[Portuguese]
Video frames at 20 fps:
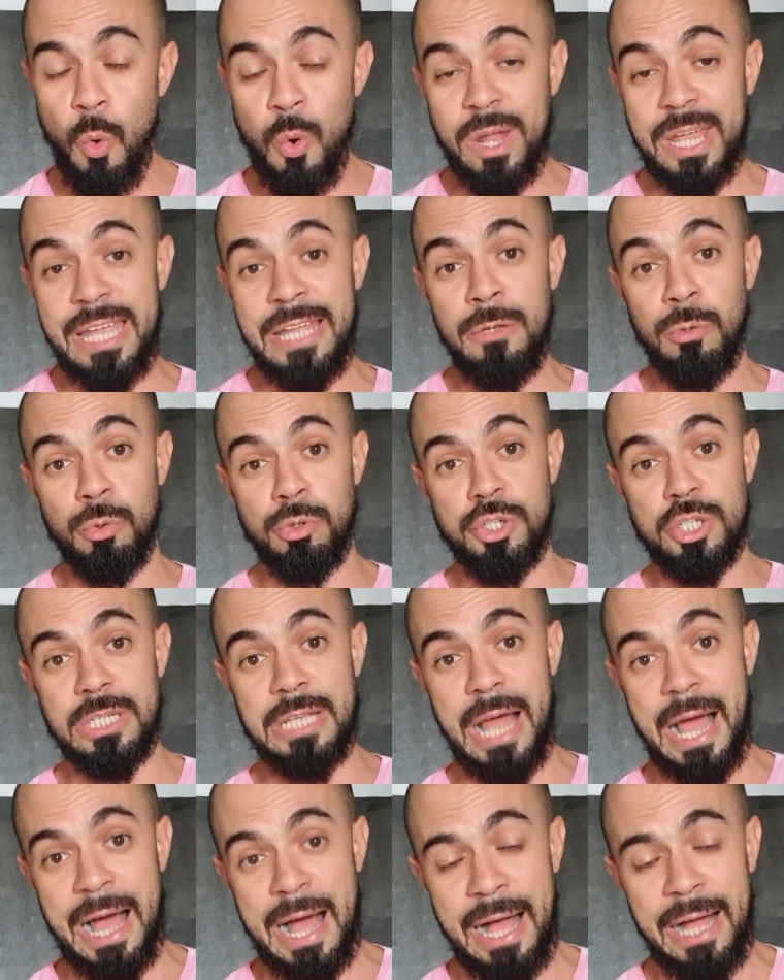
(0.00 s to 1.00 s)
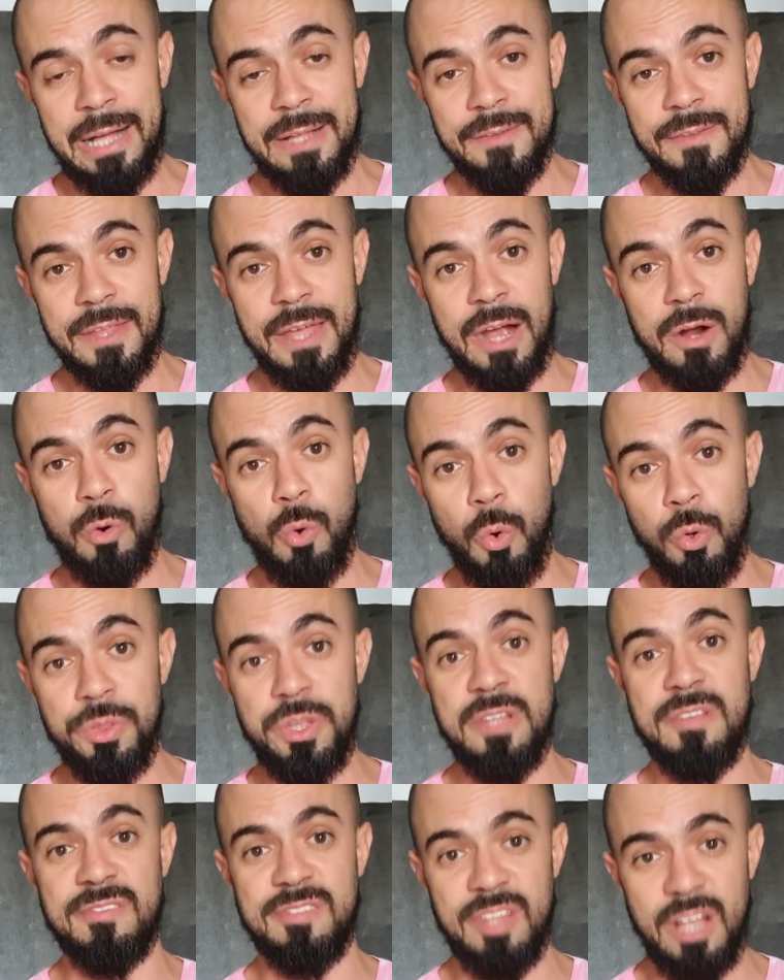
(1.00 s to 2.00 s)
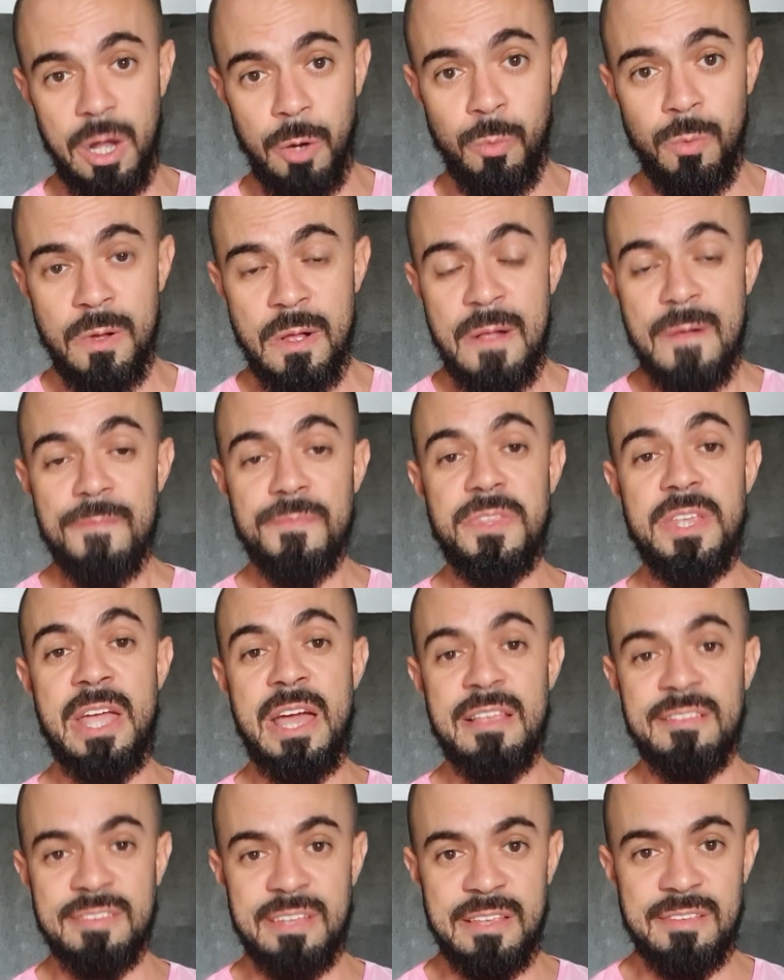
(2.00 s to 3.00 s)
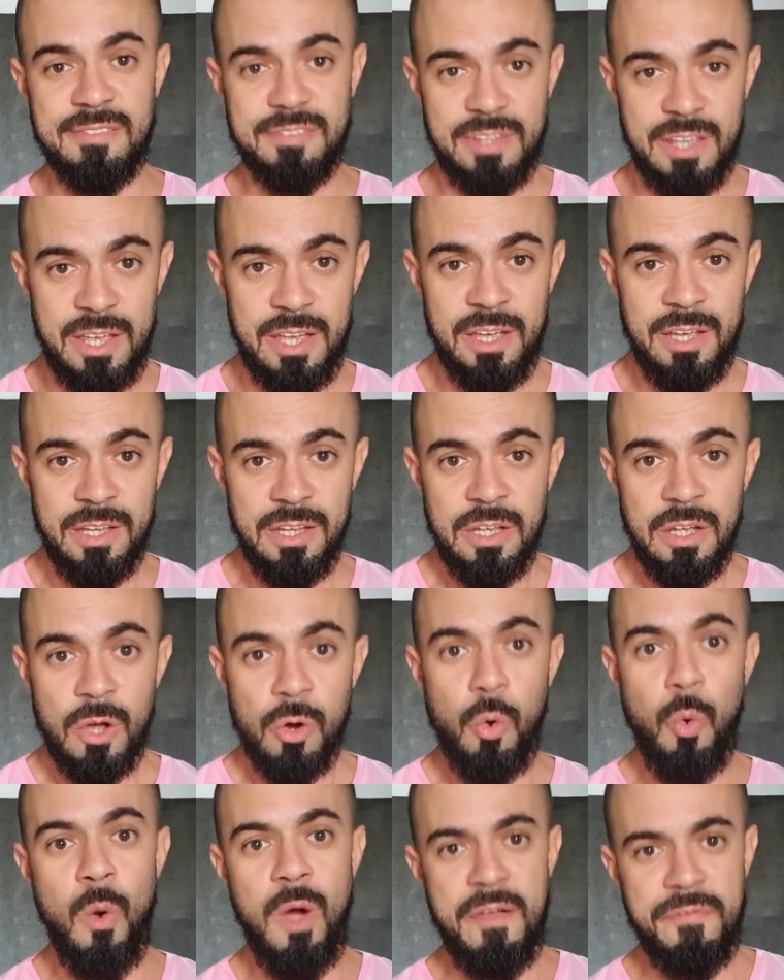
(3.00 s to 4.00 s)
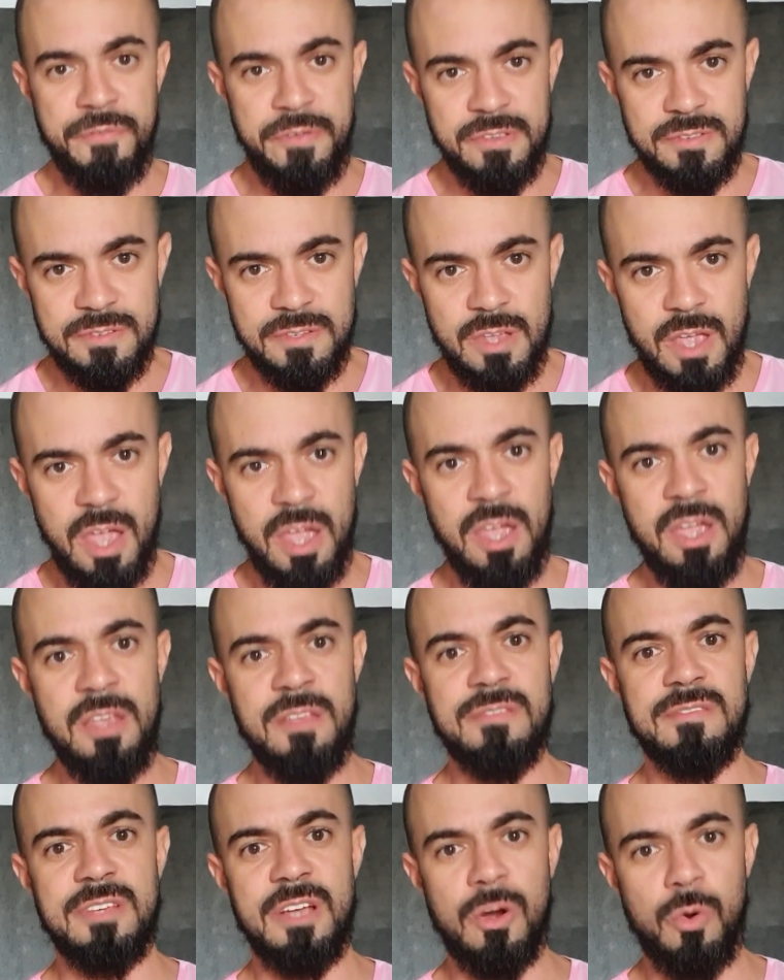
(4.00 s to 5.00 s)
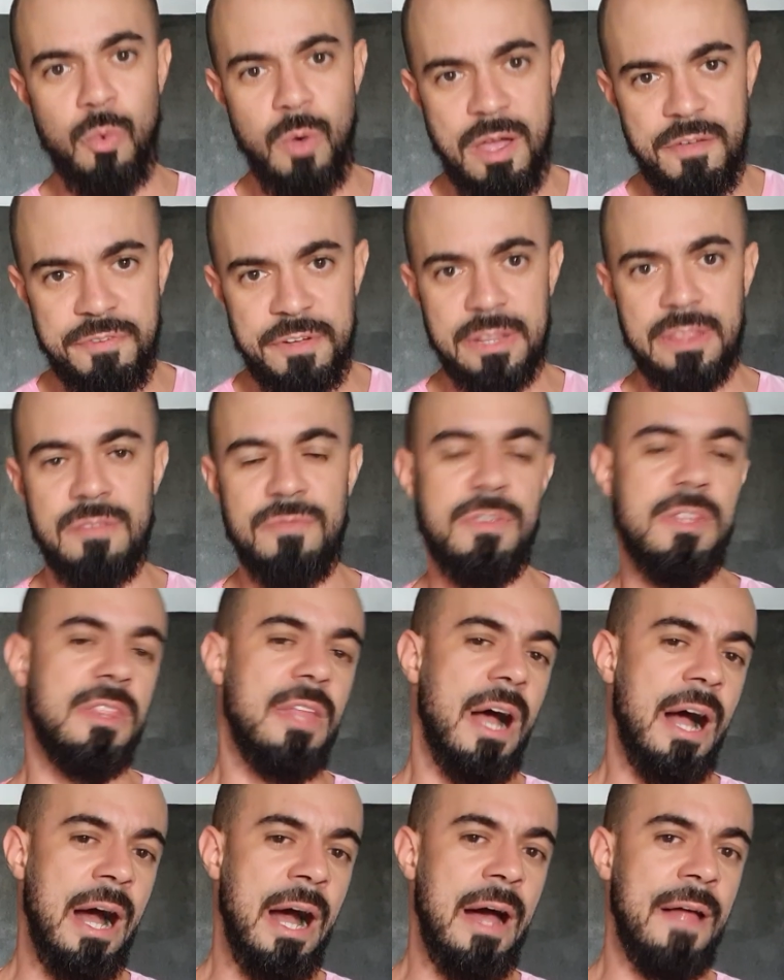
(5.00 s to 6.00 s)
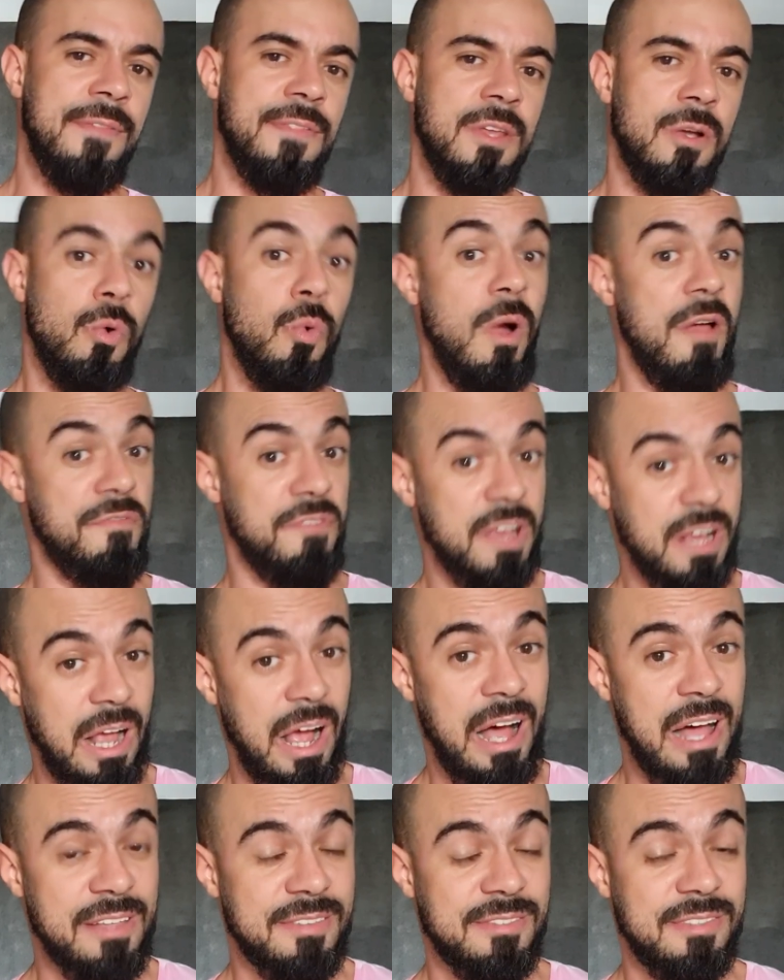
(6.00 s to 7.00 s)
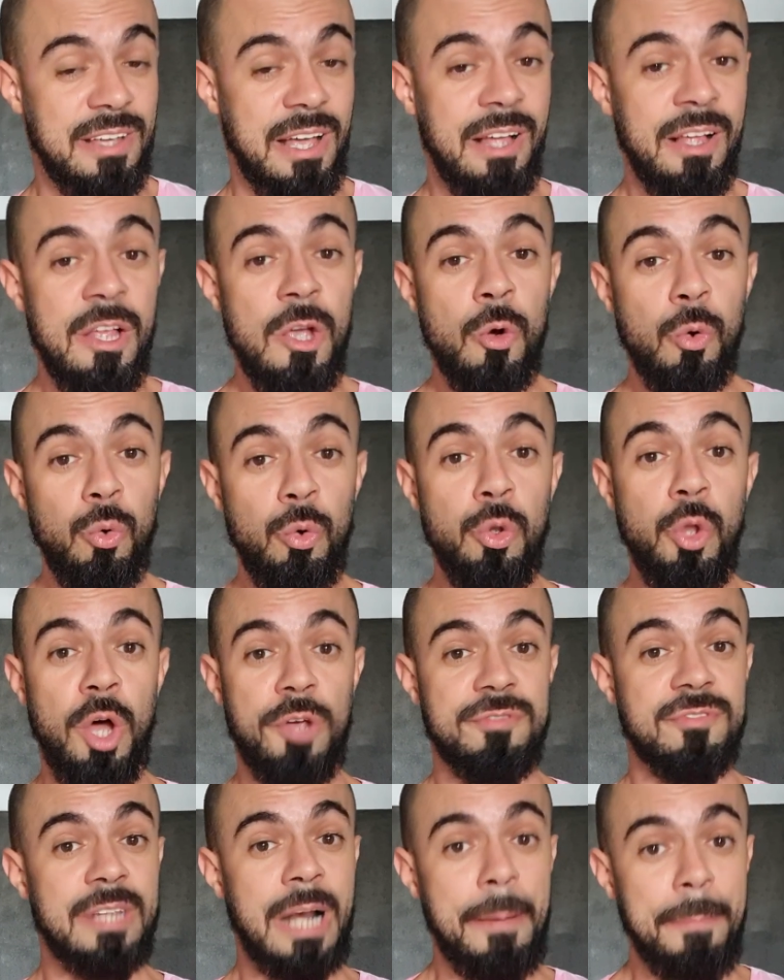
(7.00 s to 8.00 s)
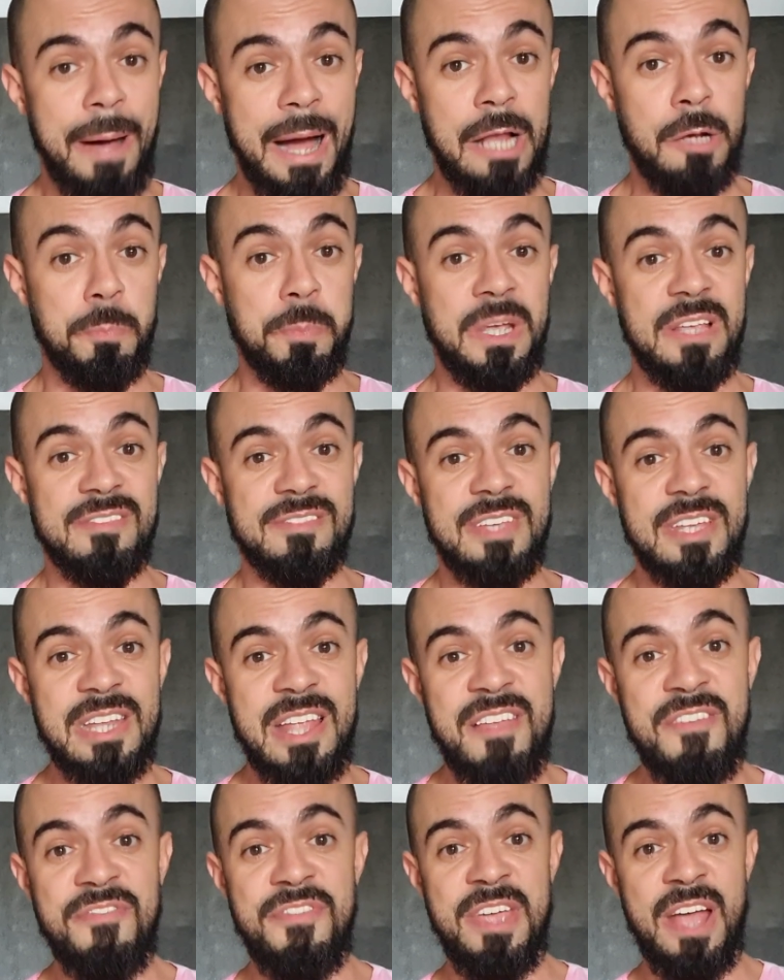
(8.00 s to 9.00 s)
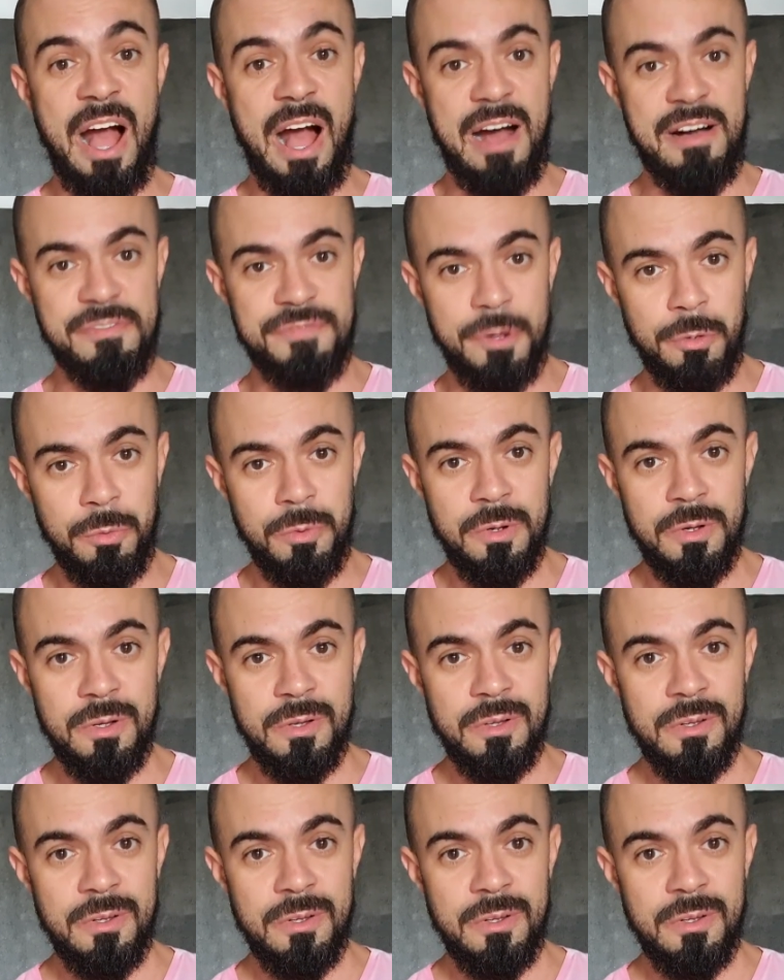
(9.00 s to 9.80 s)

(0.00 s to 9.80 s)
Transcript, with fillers: o que nos dá né, a condição de exercer com eficiência, com efetividade, com eficácia o nosso trabalho, porque seria inviável